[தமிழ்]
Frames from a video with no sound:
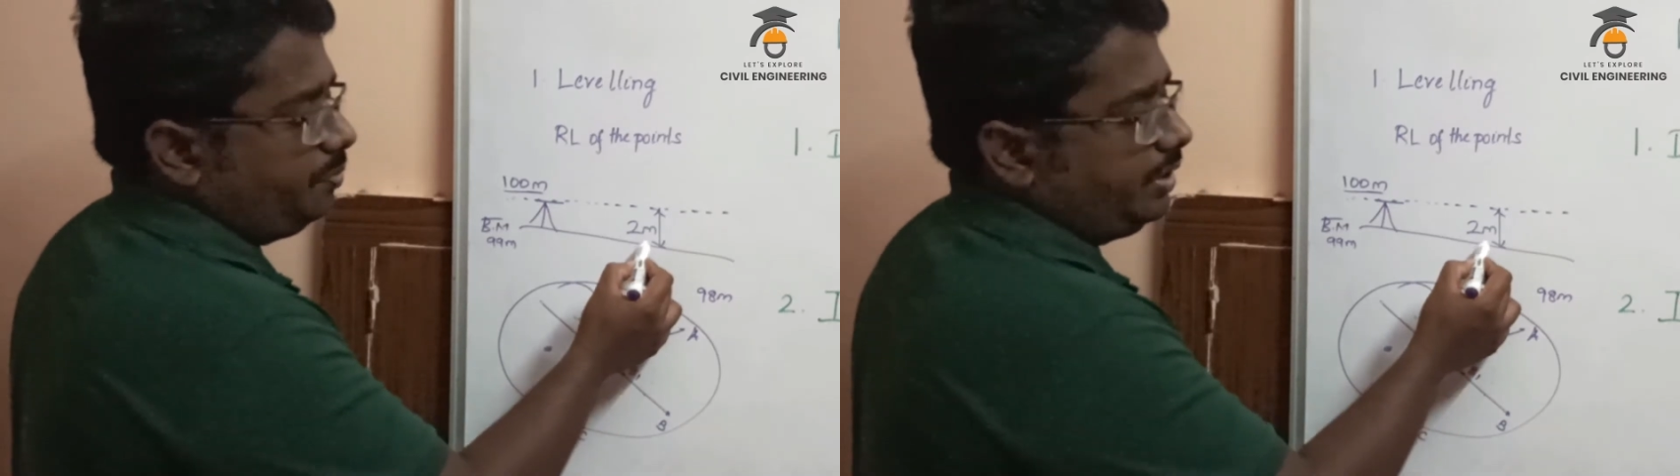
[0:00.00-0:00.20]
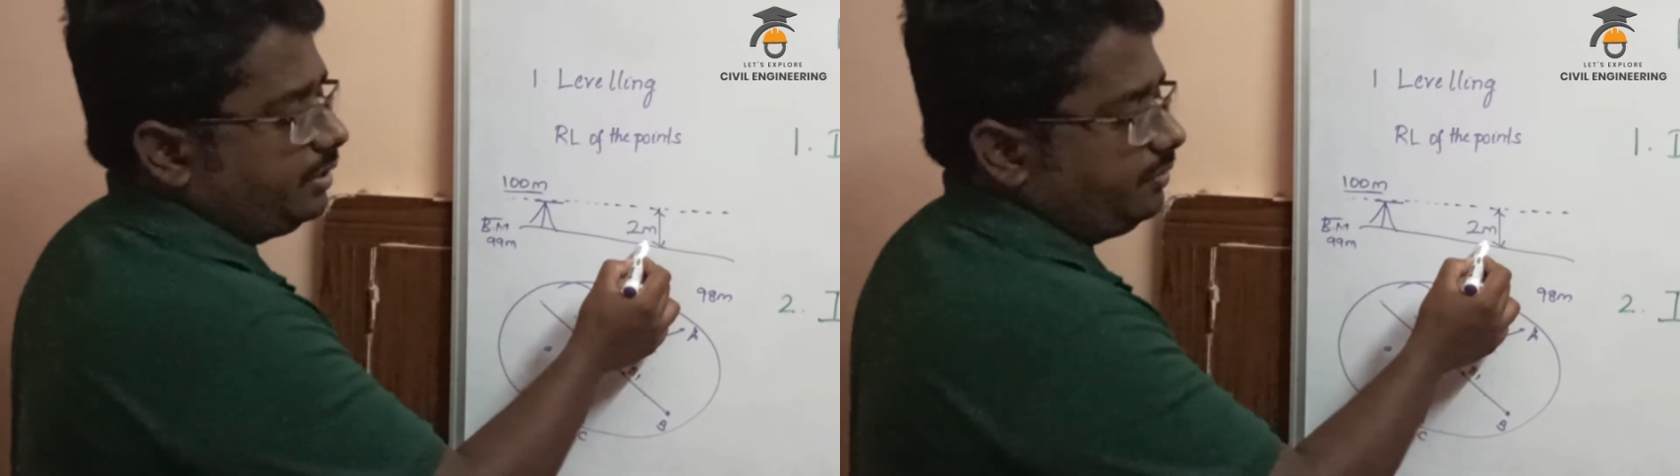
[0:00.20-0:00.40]

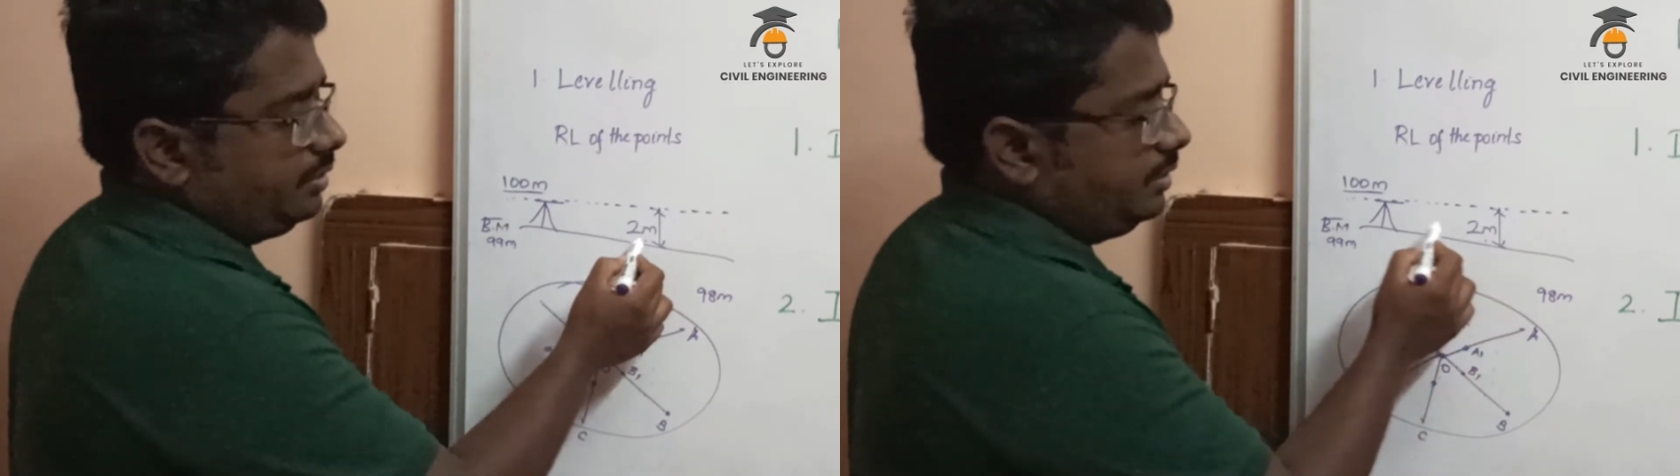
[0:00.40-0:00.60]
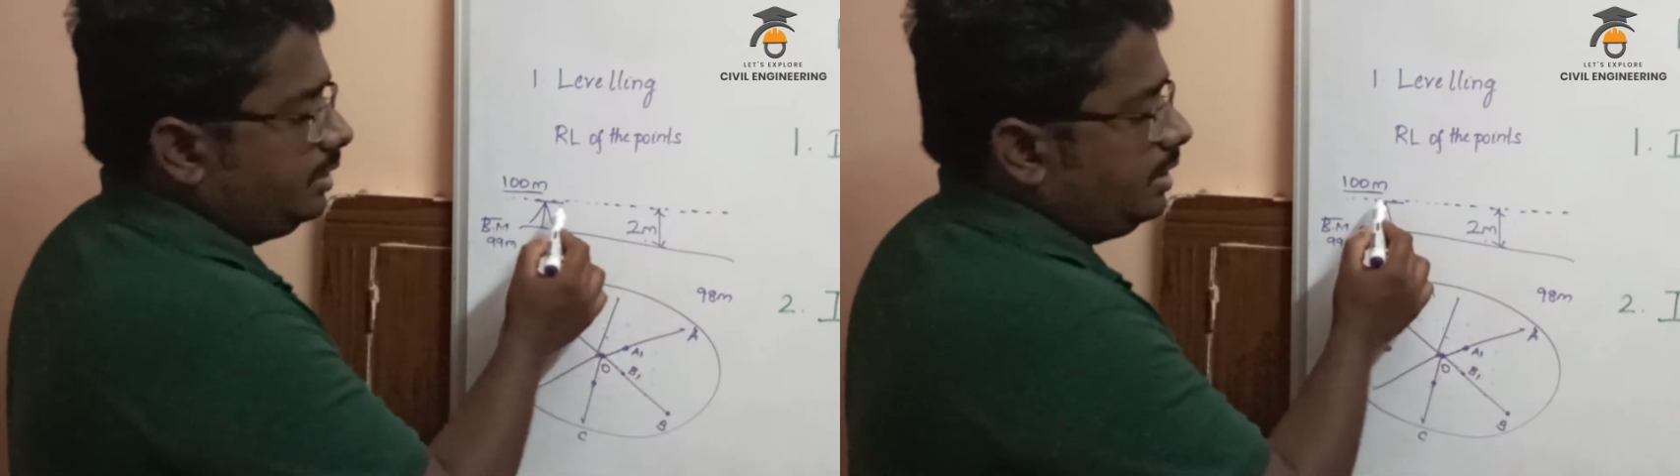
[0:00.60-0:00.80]
மீட்டர்
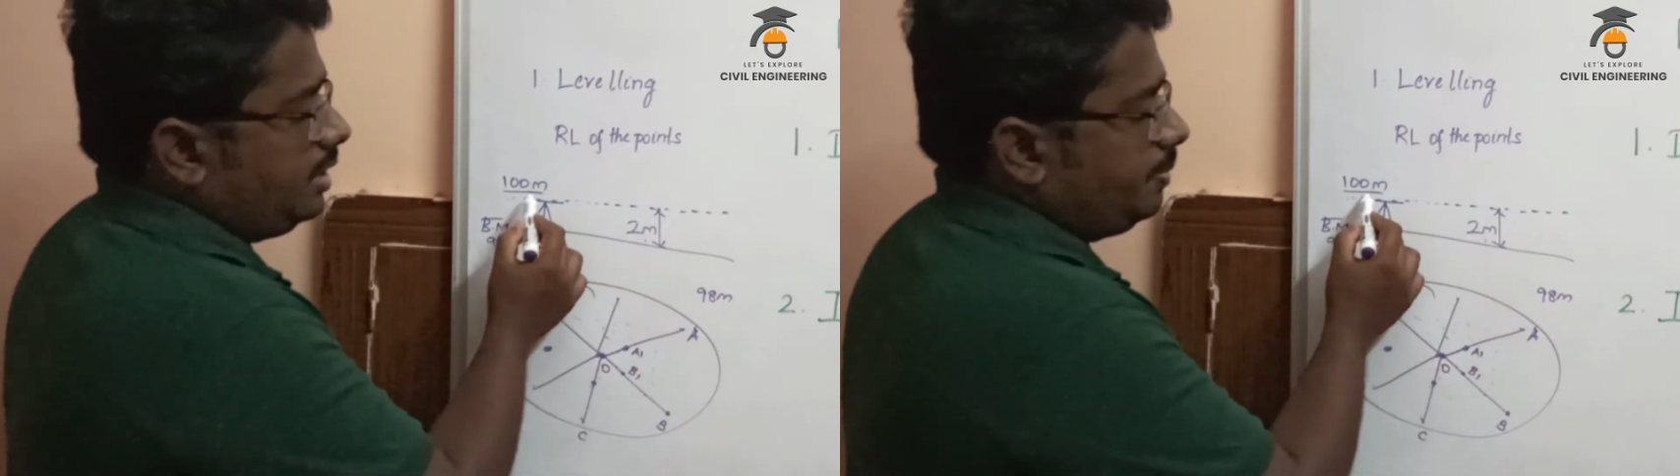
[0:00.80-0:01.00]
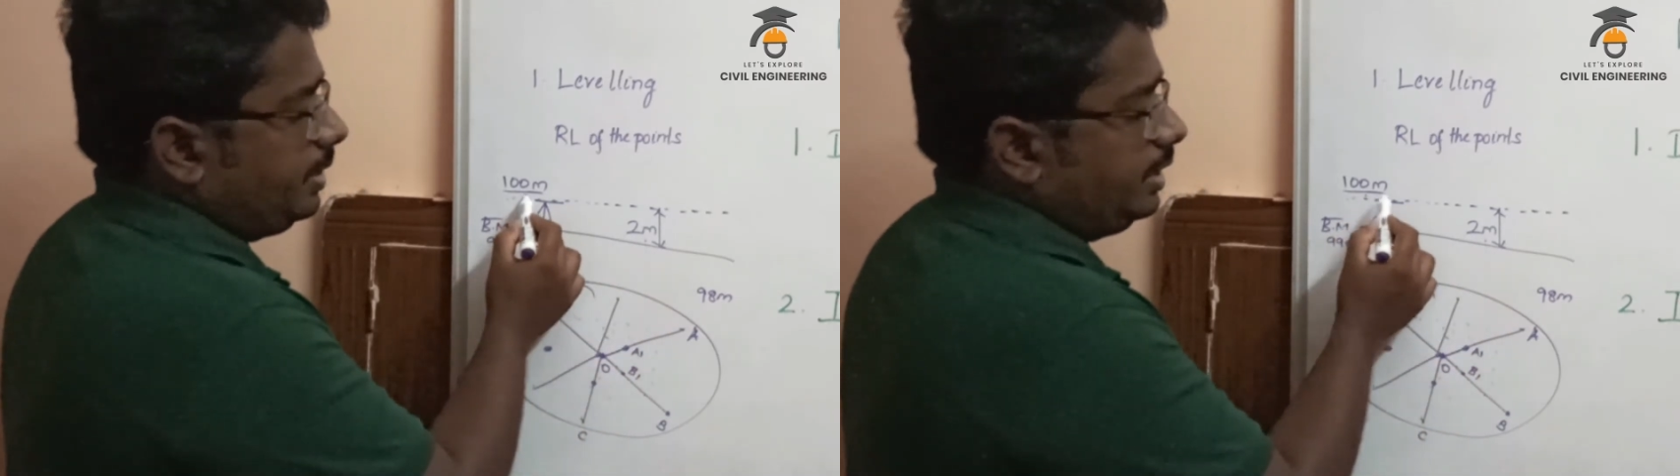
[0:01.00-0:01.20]
வருது
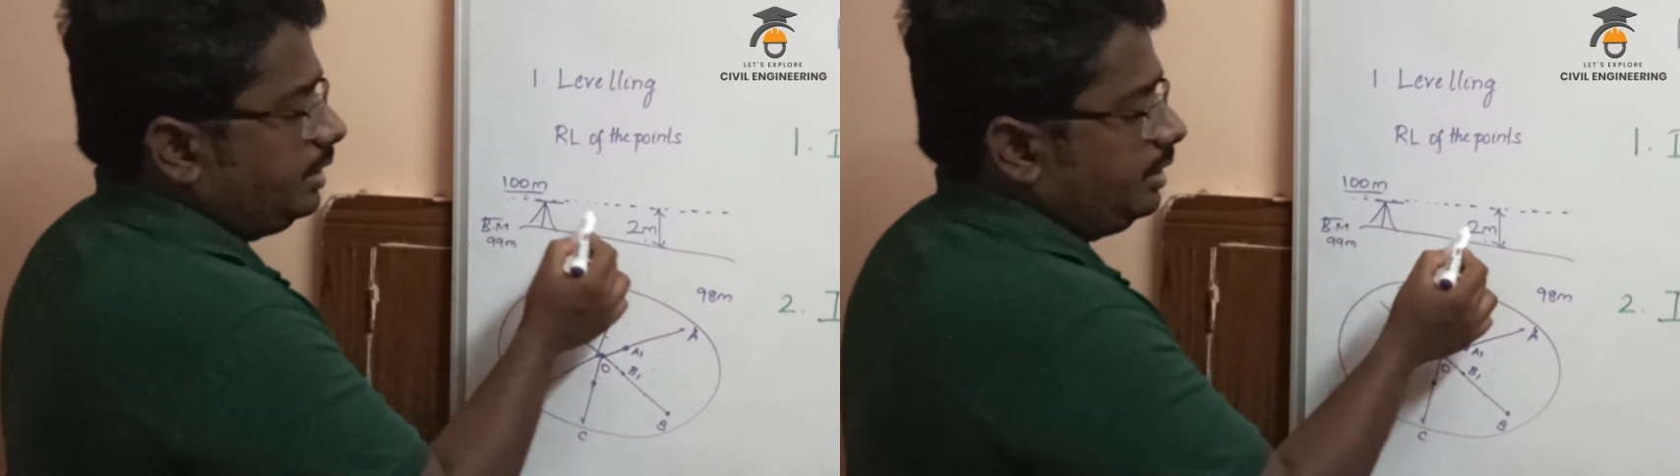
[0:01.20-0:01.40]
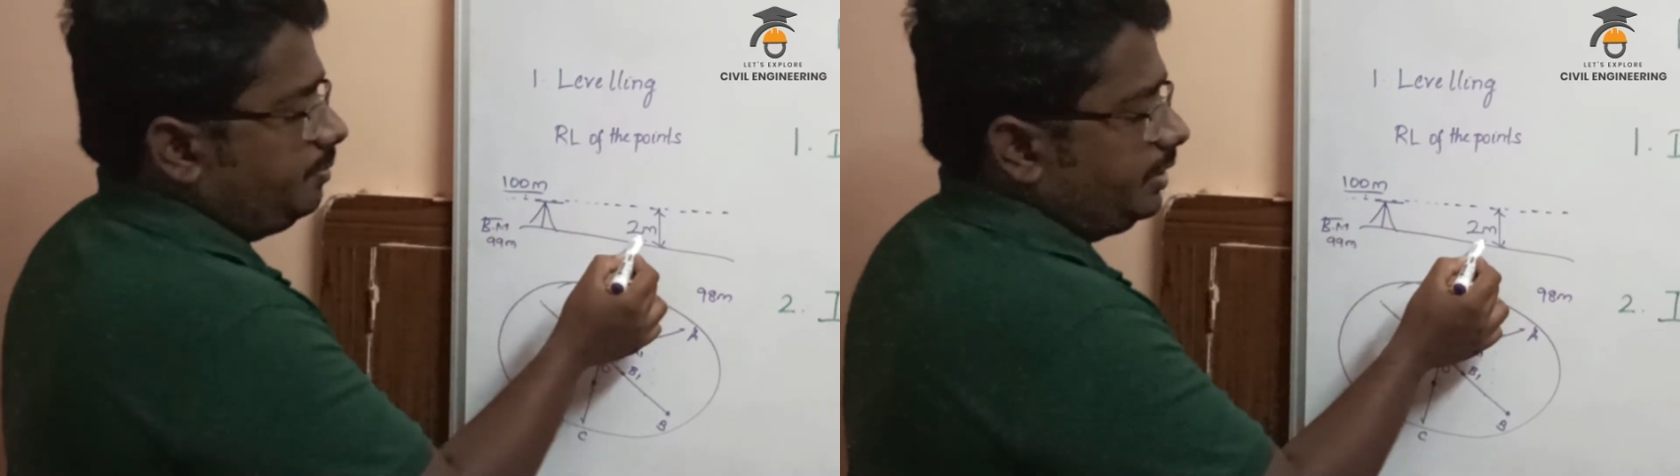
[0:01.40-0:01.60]
அப்போ
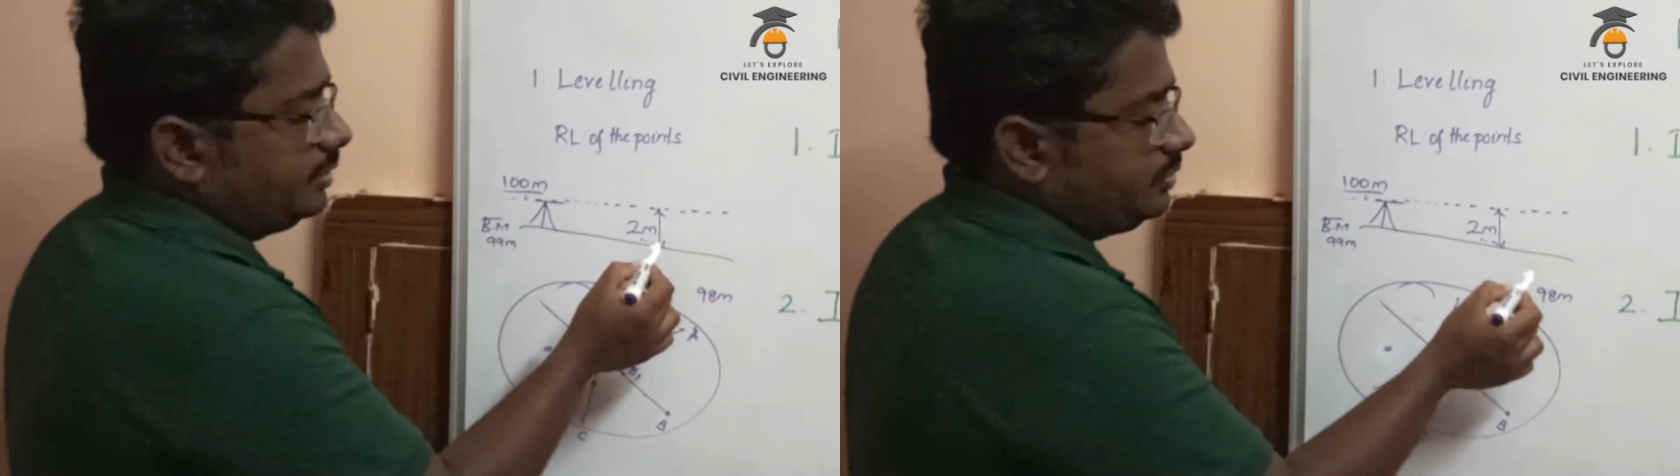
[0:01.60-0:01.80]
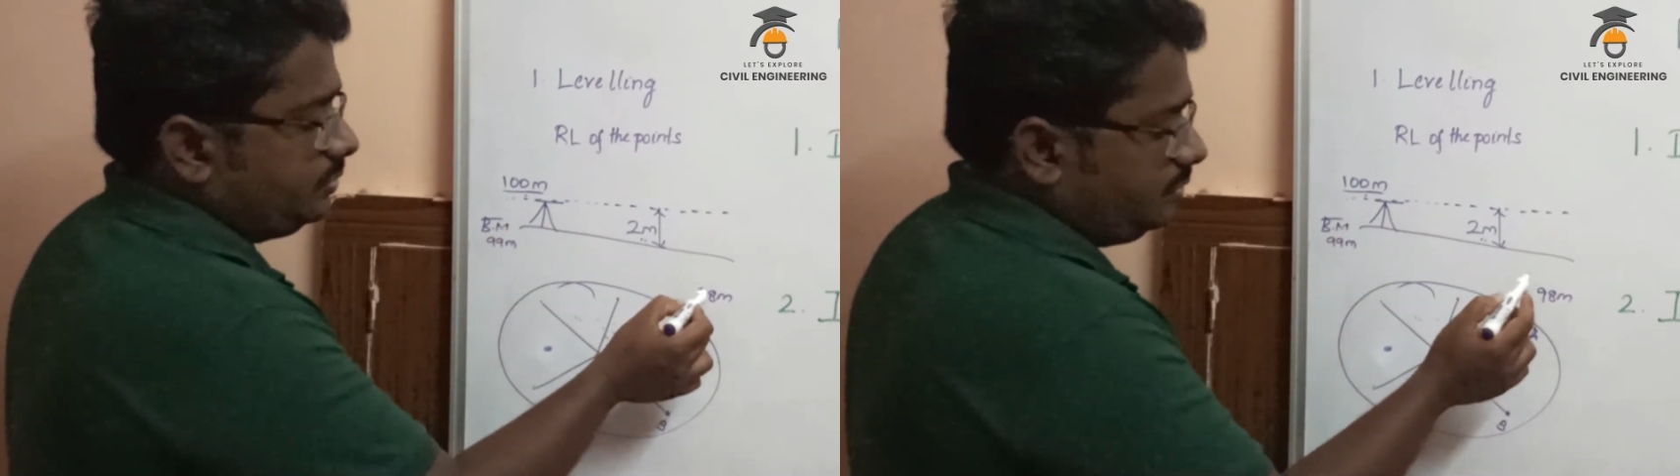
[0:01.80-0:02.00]
ஹண்ட்ரட்
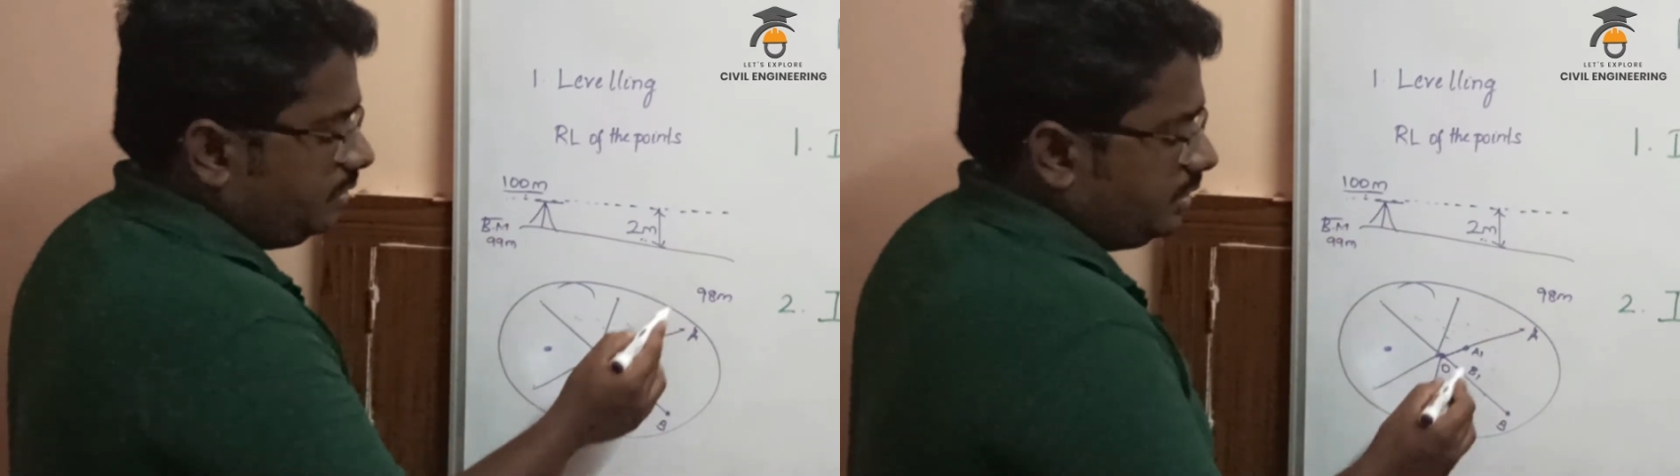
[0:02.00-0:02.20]
மைனஸ் டூ